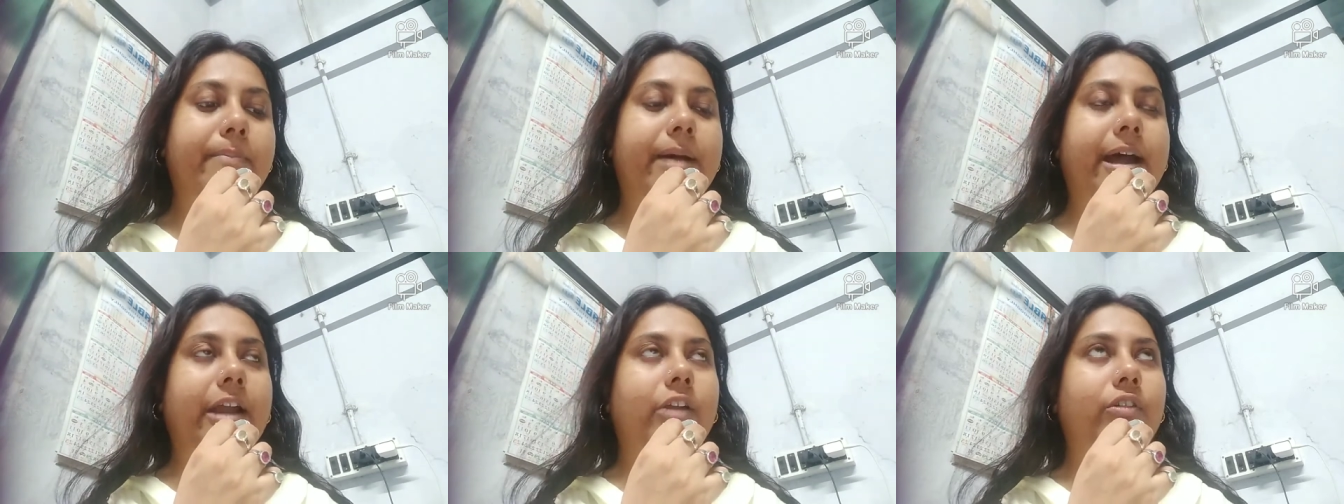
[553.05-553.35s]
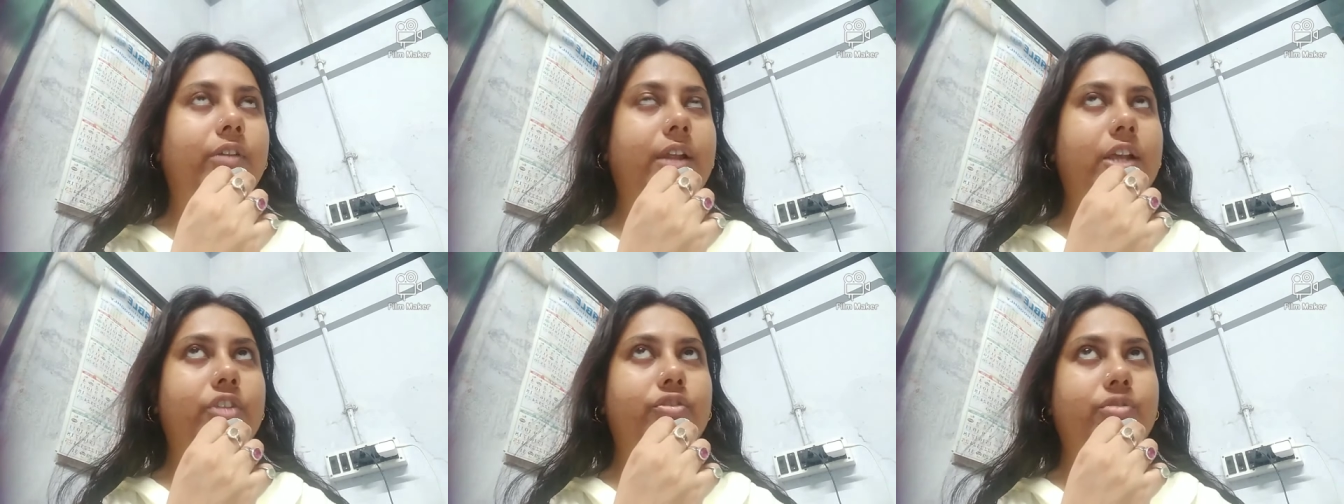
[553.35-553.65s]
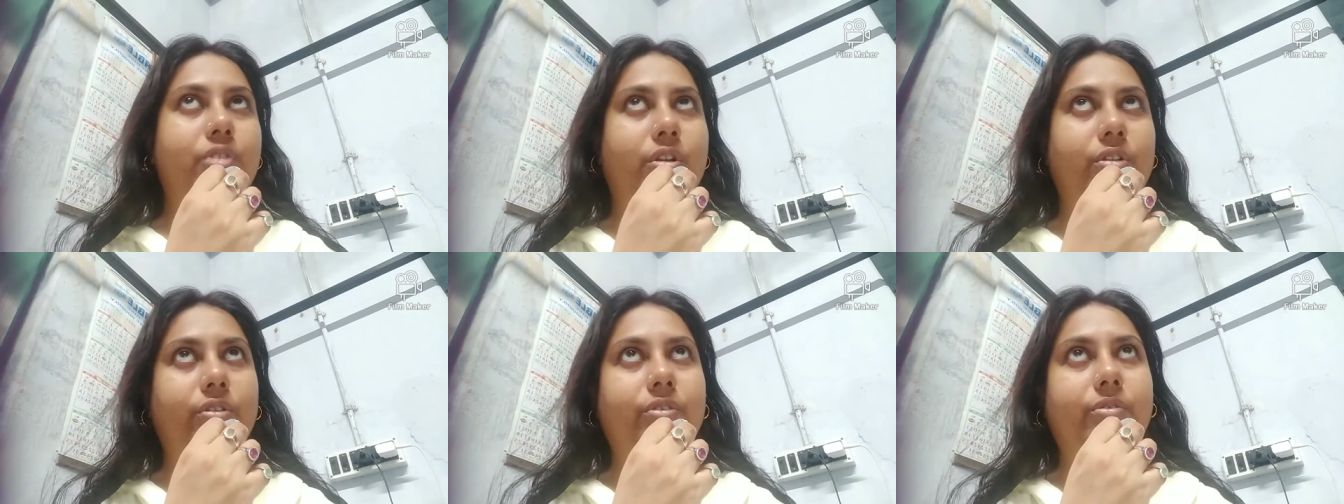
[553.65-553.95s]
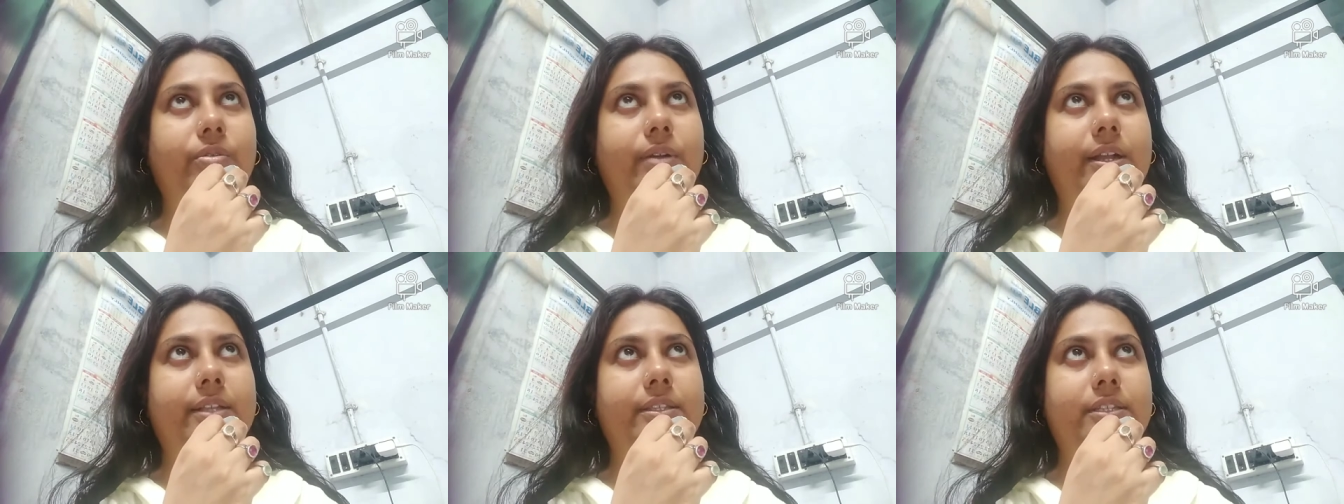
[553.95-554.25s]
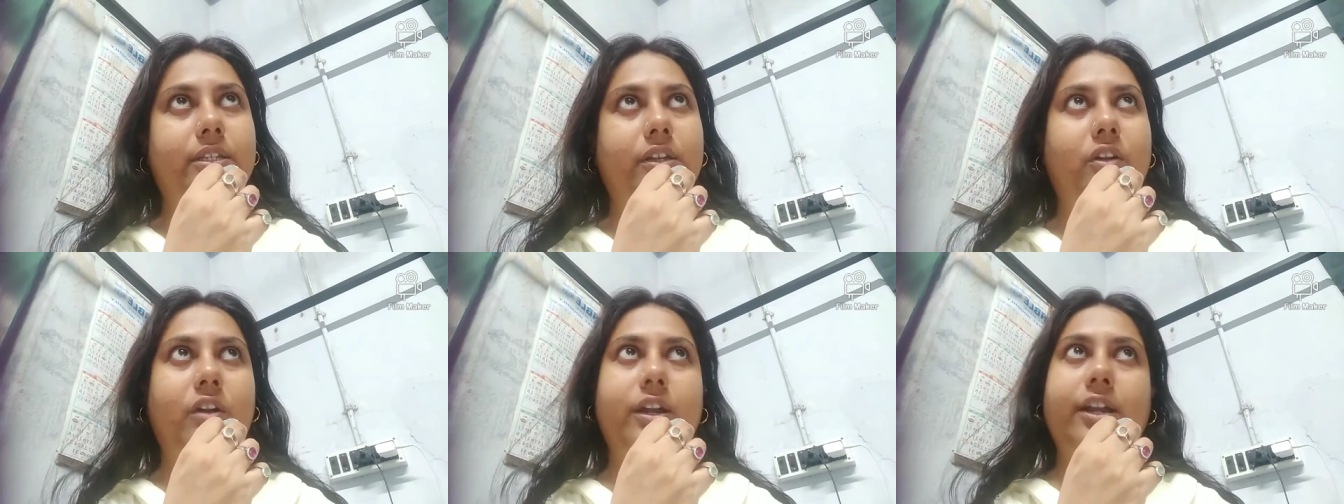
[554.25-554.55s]
বারোটা স্বর্গ
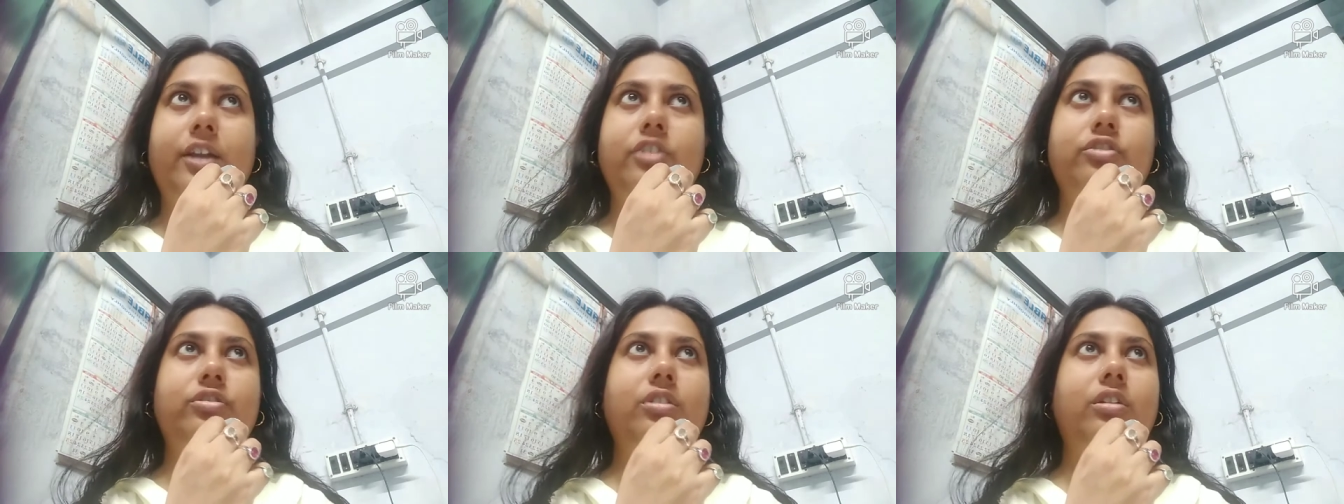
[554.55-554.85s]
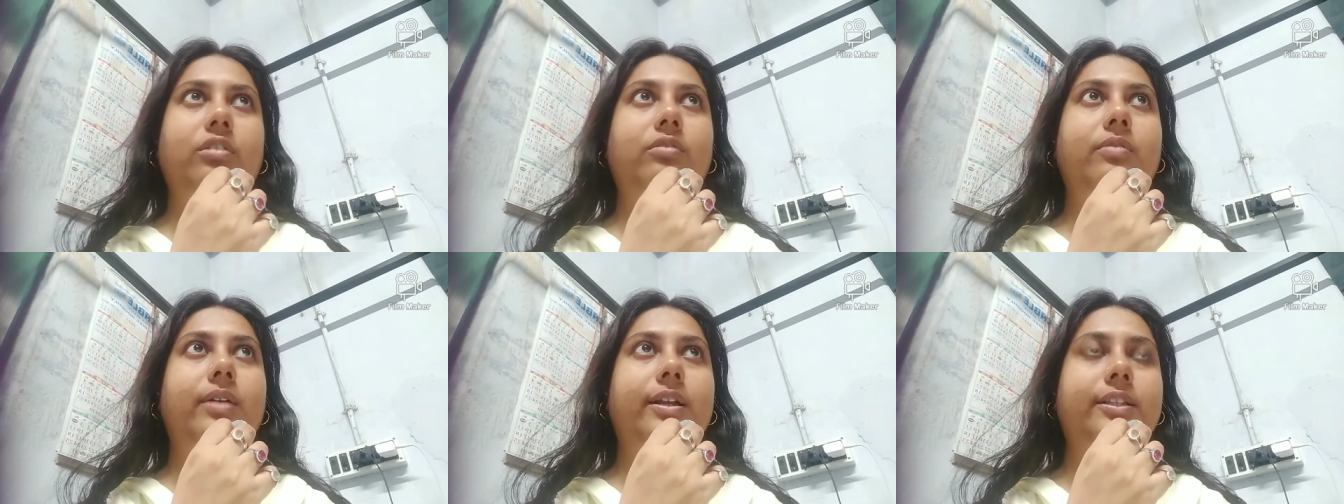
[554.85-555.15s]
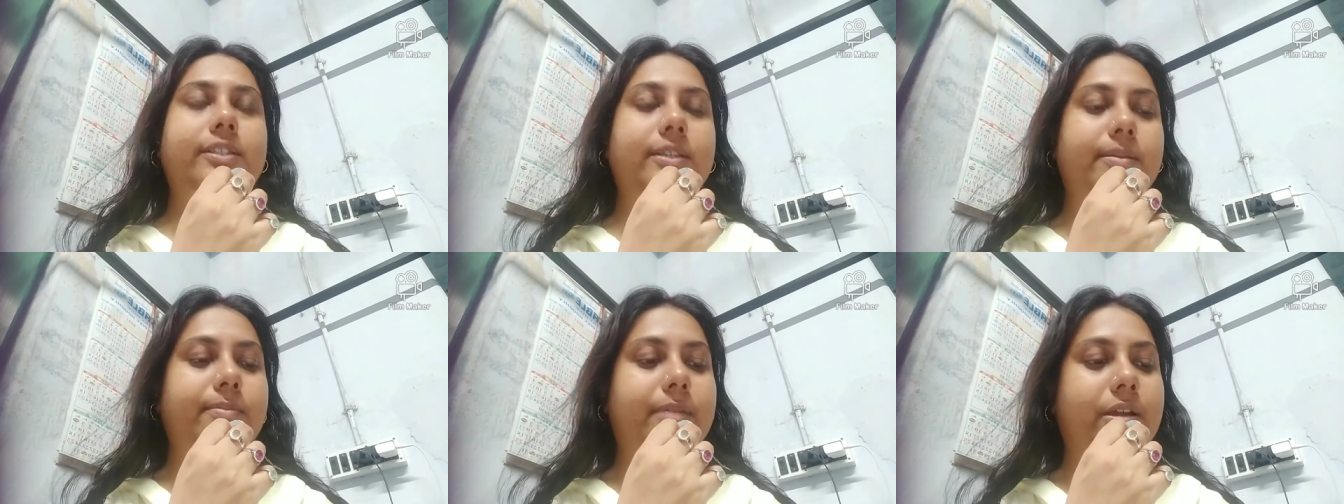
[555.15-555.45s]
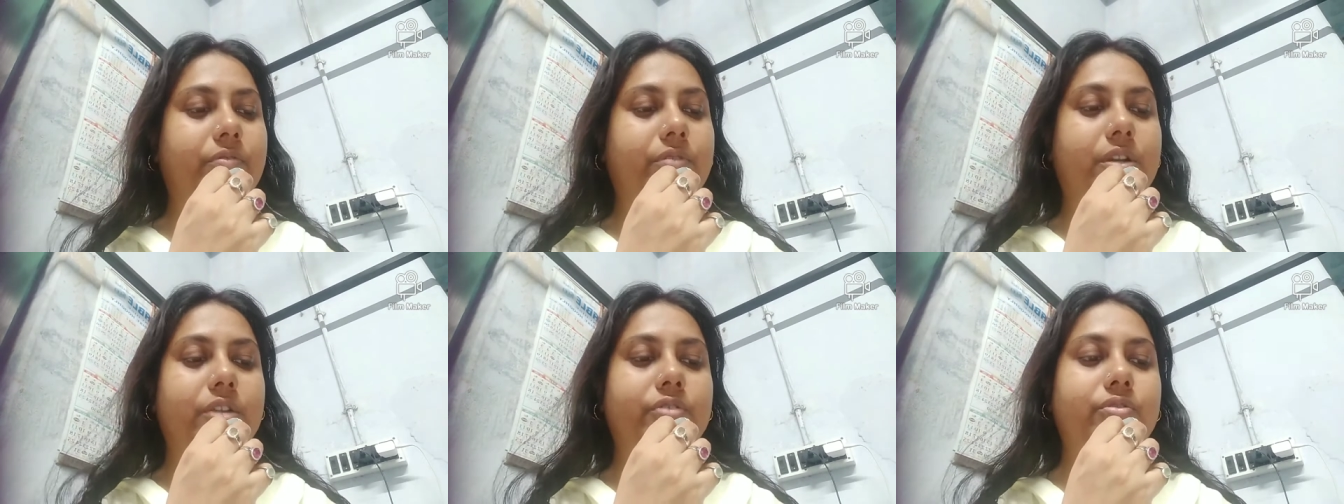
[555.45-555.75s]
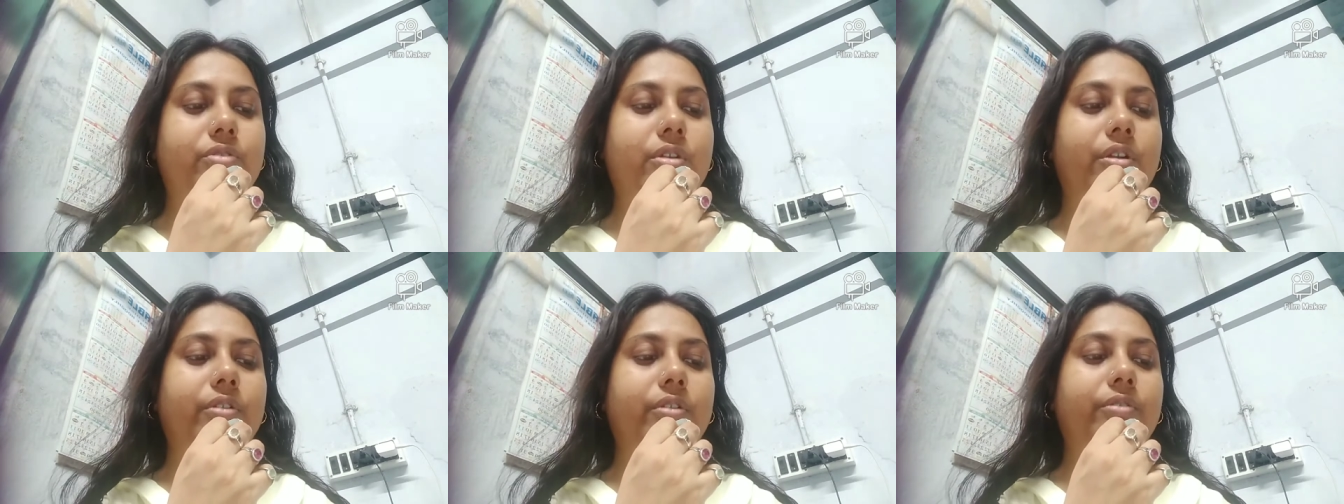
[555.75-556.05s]
আছে কটা স্বর্গ আছে বারোটা
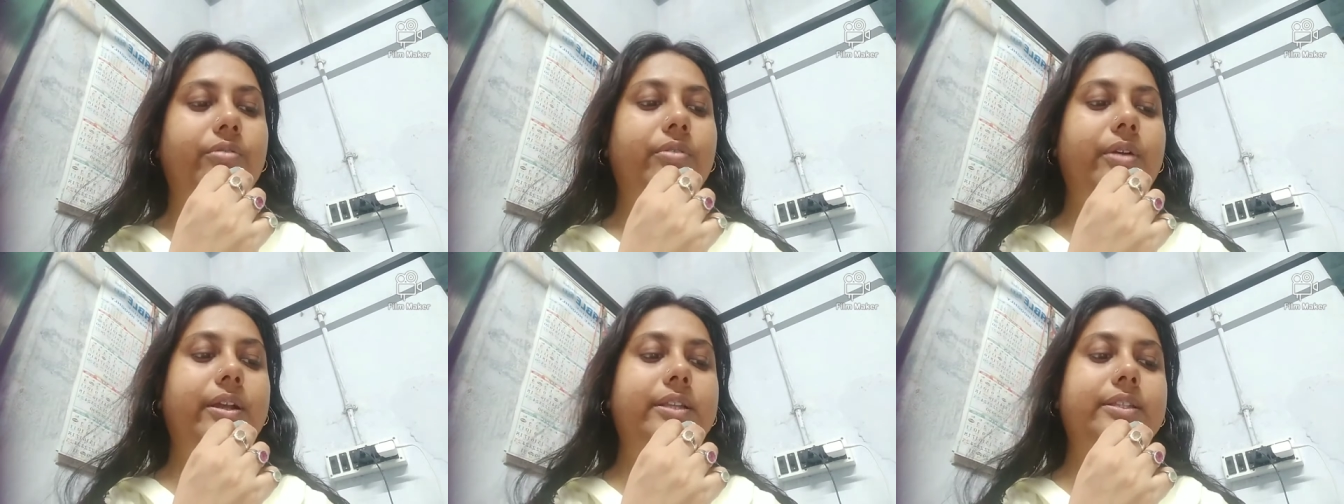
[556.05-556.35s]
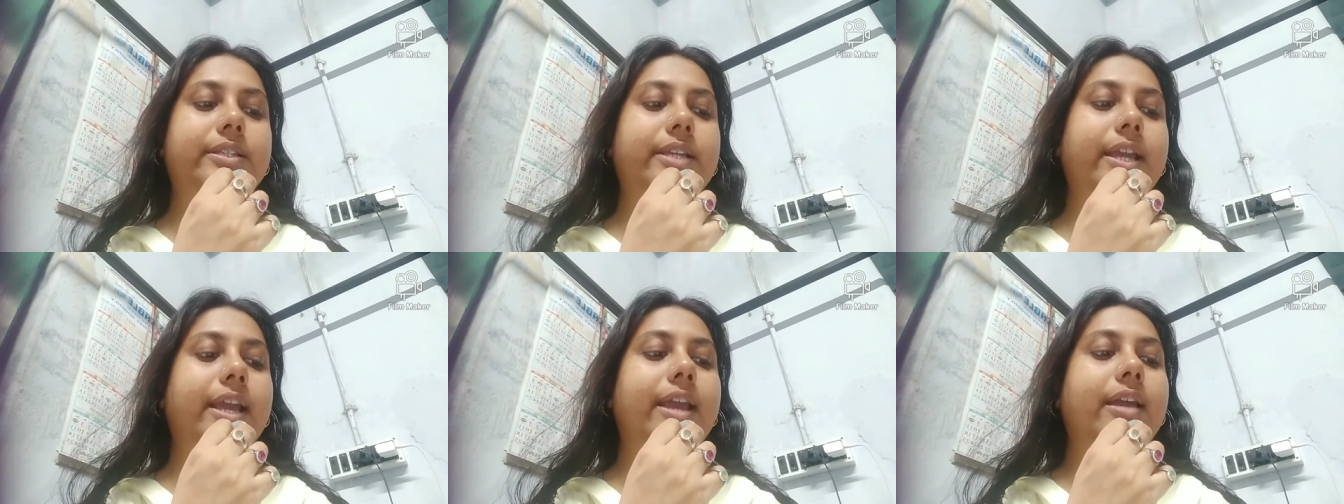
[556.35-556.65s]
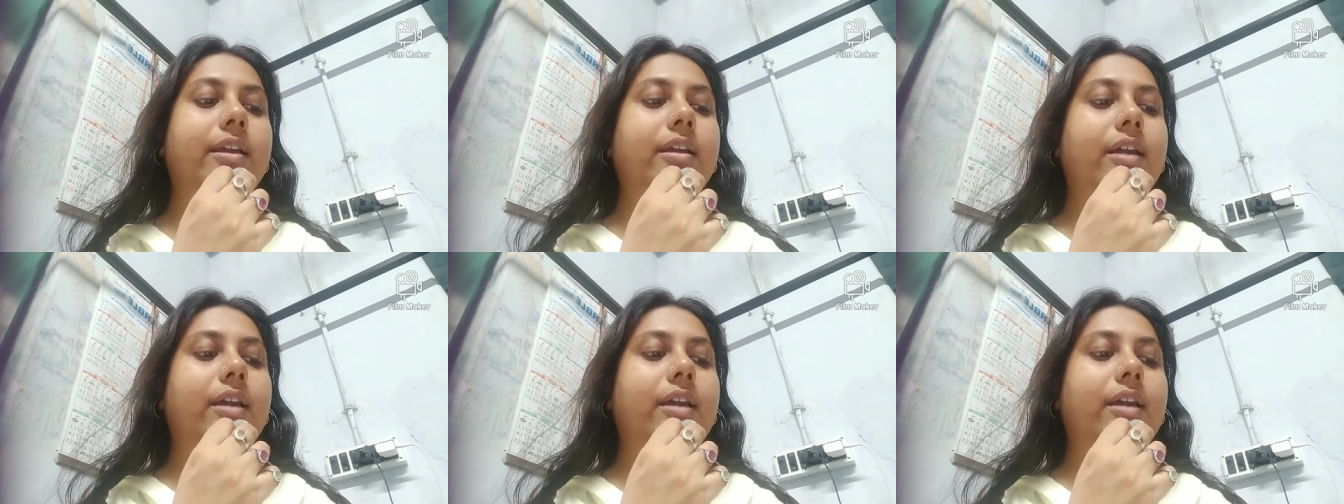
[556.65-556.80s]
স্বর্গ আছে